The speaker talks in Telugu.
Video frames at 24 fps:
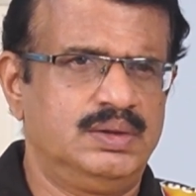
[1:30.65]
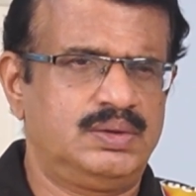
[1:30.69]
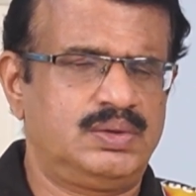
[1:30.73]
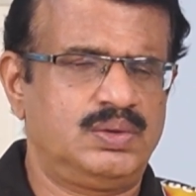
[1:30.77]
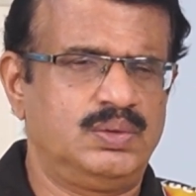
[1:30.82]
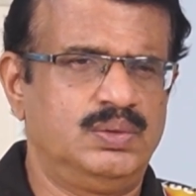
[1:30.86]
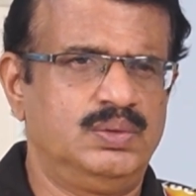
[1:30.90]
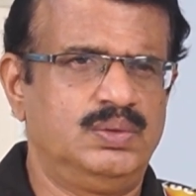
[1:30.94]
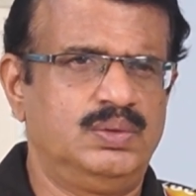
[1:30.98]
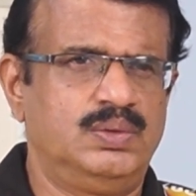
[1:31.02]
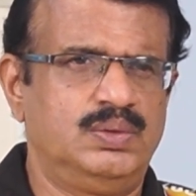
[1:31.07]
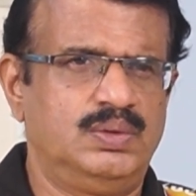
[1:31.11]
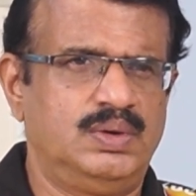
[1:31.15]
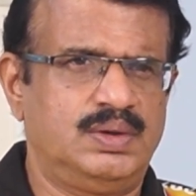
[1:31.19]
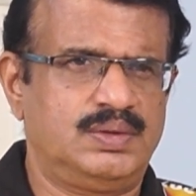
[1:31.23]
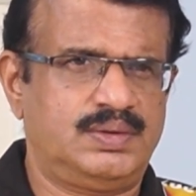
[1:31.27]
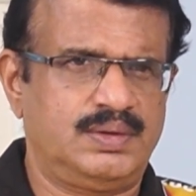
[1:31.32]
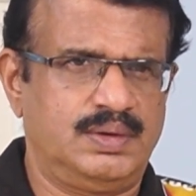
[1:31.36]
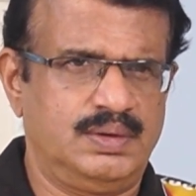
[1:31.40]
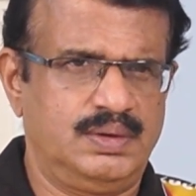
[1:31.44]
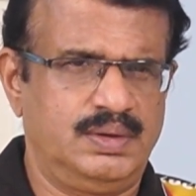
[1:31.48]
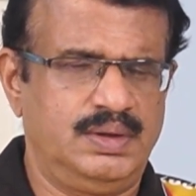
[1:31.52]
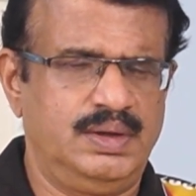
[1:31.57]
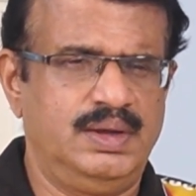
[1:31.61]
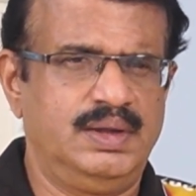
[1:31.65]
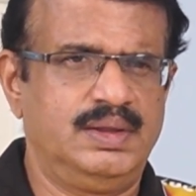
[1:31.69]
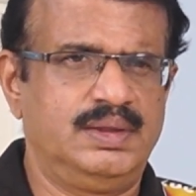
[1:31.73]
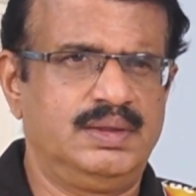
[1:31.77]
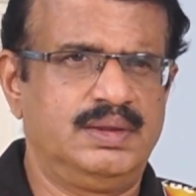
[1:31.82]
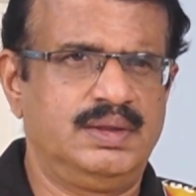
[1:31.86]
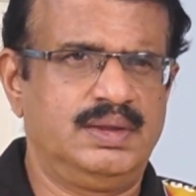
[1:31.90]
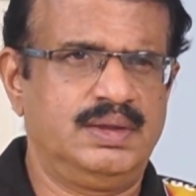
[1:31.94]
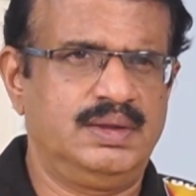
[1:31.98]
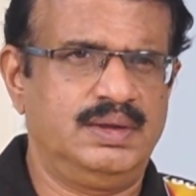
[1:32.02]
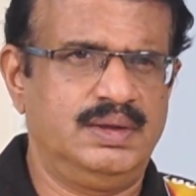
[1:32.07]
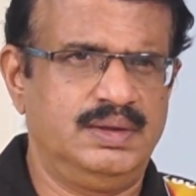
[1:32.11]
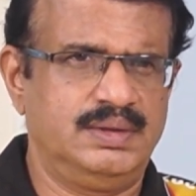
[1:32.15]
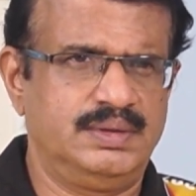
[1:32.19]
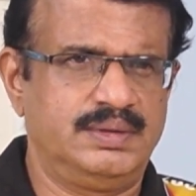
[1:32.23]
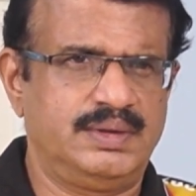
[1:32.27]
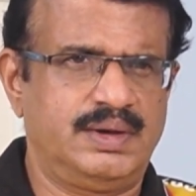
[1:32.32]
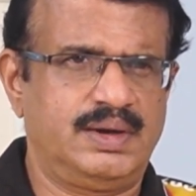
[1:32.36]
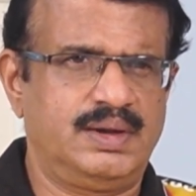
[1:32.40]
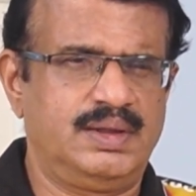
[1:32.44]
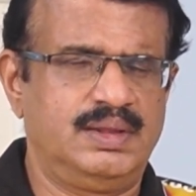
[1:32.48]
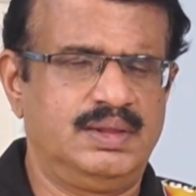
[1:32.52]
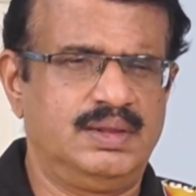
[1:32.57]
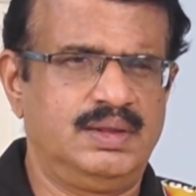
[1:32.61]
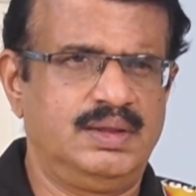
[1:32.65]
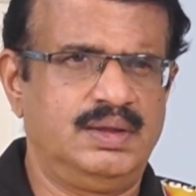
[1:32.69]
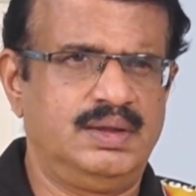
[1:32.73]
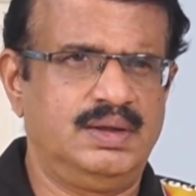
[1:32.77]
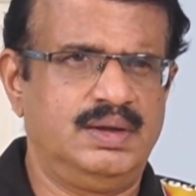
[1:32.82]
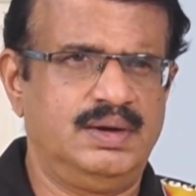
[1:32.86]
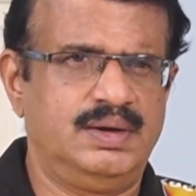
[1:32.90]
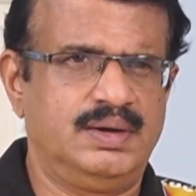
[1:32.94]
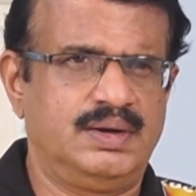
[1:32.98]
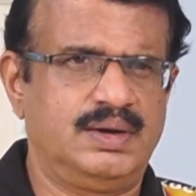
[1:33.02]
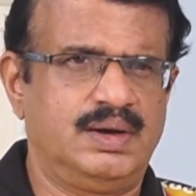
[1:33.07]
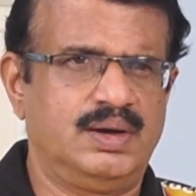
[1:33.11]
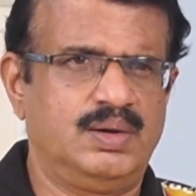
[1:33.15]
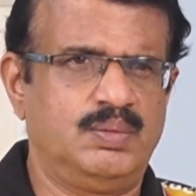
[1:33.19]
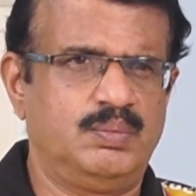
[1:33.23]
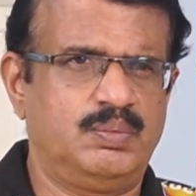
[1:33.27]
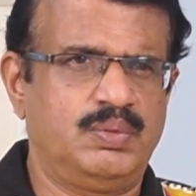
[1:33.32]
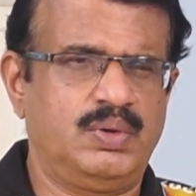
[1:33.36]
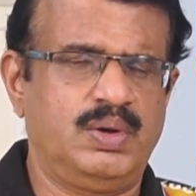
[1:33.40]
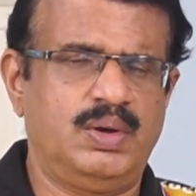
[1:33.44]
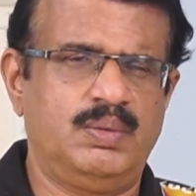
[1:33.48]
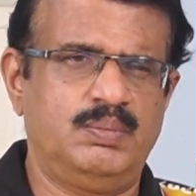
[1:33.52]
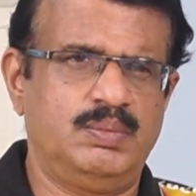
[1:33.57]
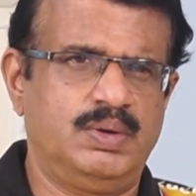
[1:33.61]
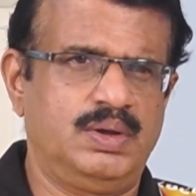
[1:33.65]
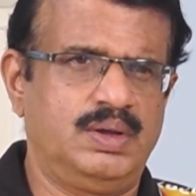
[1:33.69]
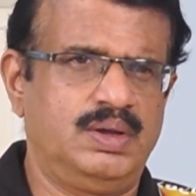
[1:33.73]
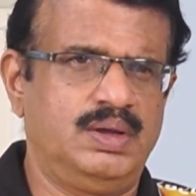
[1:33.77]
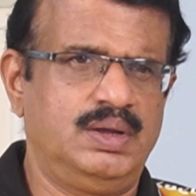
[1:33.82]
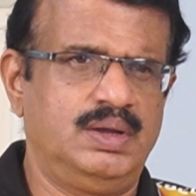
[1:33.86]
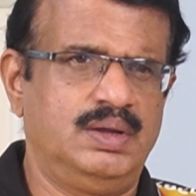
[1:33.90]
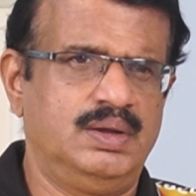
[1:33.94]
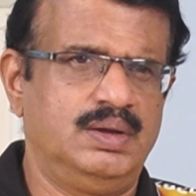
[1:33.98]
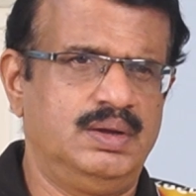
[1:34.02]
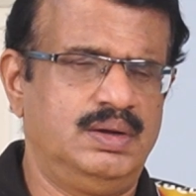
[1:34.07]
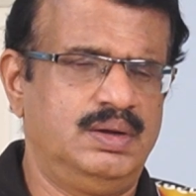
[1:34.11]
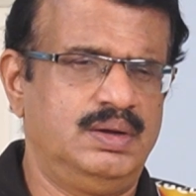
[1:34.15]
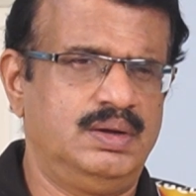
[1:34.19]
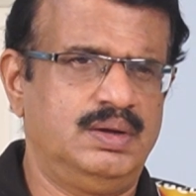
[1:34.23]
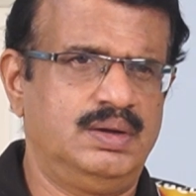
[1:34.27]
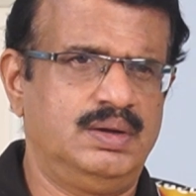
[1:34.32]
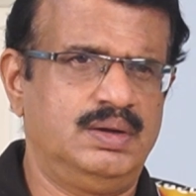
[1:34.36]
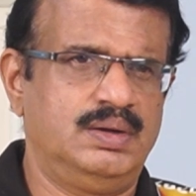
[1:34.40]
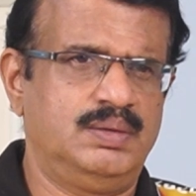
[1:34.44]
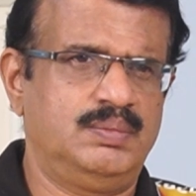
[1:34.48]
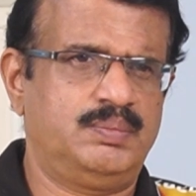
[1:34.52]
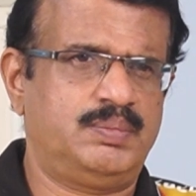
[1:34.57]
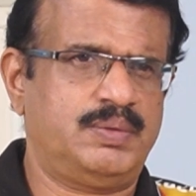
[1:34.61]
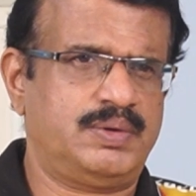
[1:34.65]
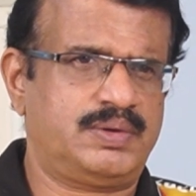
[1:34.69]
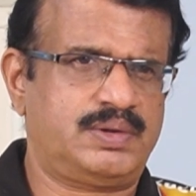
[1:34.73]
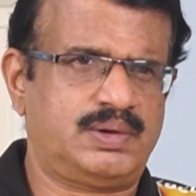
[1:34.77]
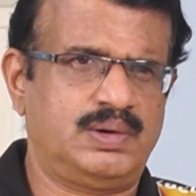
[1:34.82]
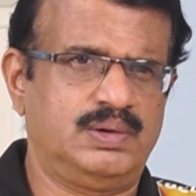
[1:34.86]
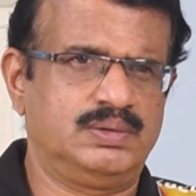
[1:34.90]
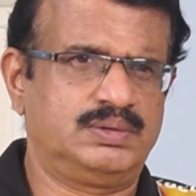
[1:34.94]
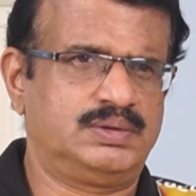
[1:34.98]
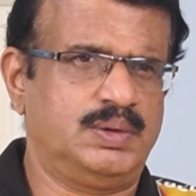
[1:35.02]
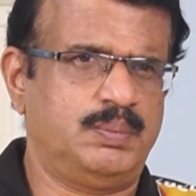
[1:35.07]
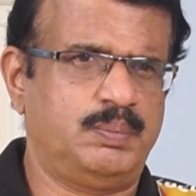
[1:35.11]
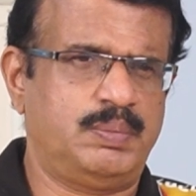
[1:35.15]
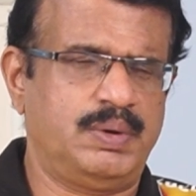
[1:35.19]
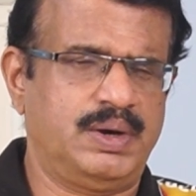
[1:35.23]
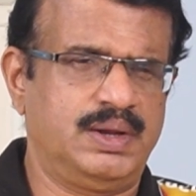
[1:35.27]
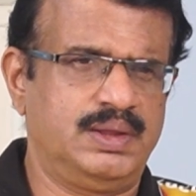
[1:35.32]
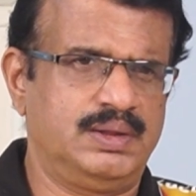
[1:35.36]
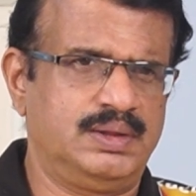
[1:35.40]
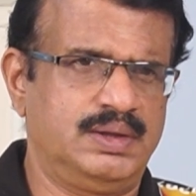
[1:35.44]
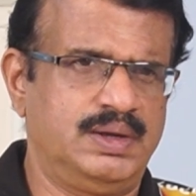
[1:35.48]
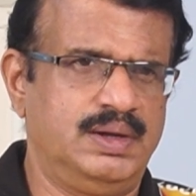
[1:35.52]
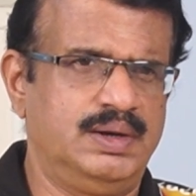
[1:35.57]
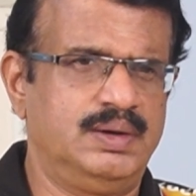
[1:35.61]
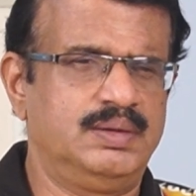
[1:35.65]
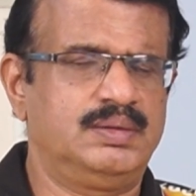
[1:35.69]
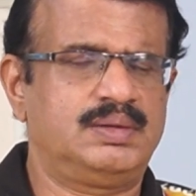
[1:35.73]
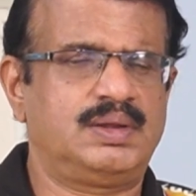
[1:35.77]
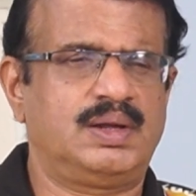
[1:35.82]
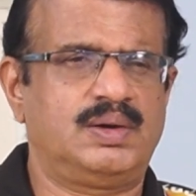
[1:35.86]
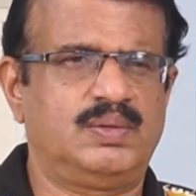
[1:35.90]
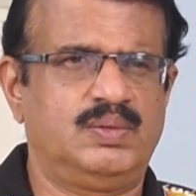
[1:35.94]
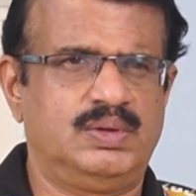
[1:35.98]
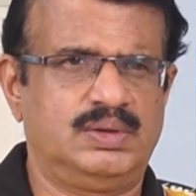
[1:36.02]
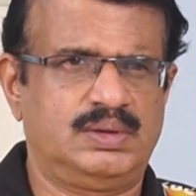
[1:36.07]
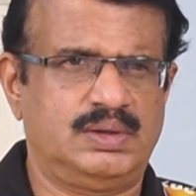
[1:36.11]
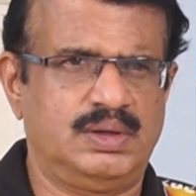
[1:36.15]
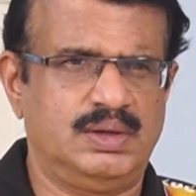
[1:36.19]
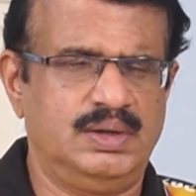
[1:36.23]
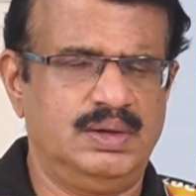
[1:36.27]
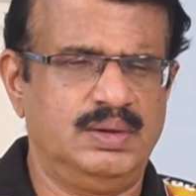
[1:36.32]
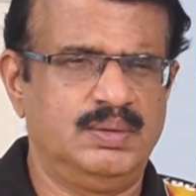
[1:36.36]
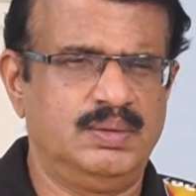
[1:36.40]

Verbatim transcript: సో అసలు ఏంది ఏం జరిగింది ఏంటన్నప్పుడు అమ్మాయి ఫస్ట్లో చెప్పలేదు కానీ తర్వాత